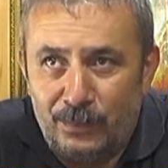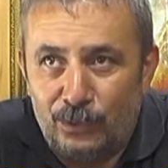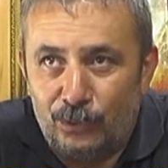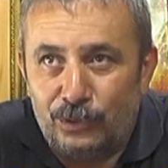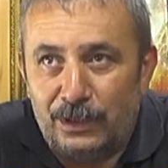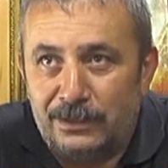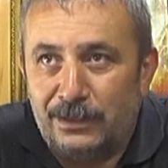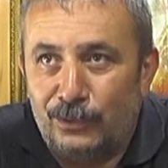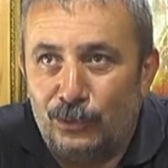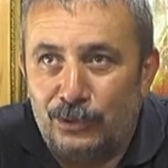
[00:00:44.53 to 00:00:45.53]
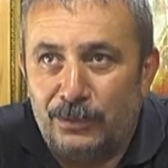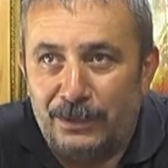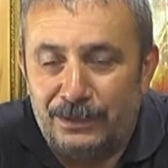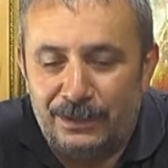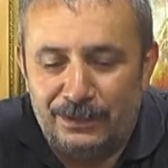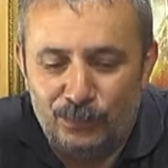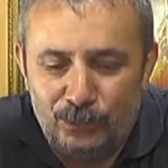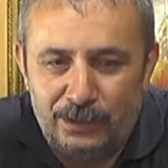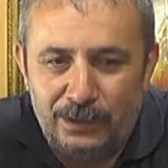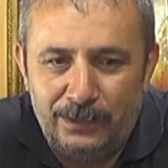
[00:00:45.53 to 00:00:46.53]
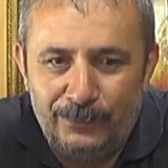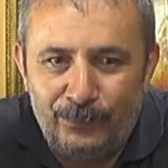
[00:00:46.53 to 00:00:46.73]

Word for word: 1989'da başladım bu işe.